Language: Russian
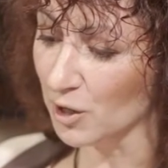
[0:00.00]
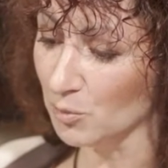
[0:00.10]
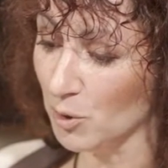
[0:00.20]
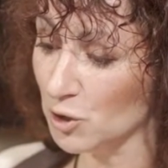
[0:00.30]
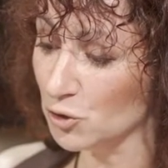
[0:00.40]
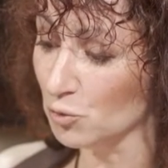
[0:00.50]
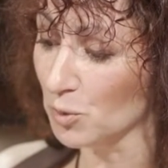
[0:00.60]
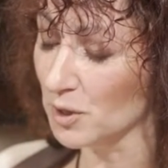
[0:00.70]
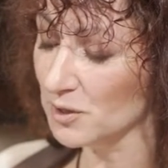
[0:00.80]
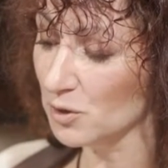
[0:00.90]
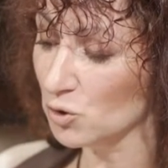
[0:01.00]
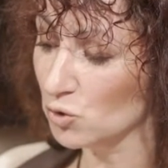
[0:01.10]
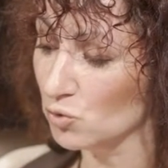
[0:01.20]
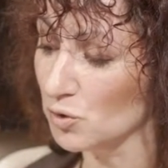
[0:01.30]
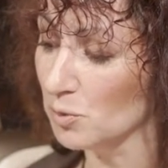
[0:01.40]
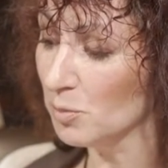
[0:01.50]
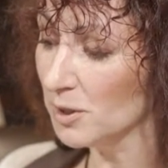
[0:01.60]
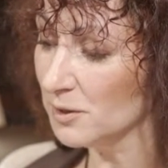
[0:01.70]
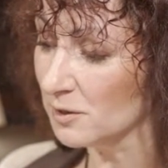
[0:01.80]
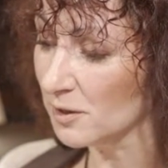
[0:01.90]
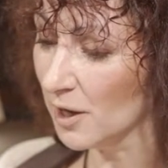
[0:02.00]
И мальчику показалось, что он не падает,